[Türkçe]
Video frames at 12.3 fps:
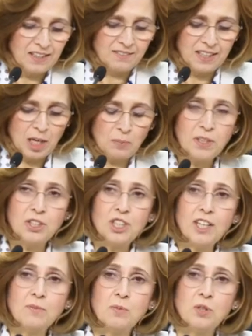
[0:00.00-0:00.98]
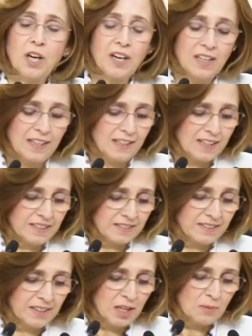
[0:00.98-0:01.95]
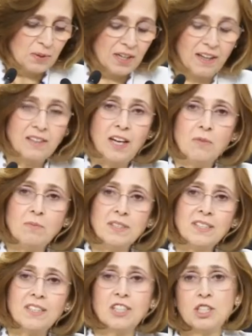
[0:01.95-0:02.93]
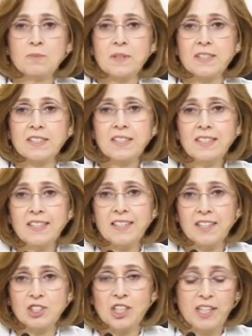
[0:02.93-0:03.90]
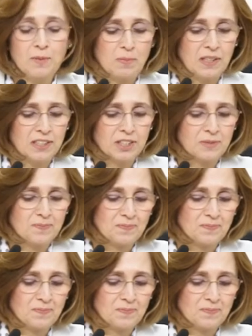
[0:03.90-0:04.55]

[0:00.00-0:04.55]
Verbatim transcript: ve yapılacak müdahalelerin planlanması aşamasına geçilebilir.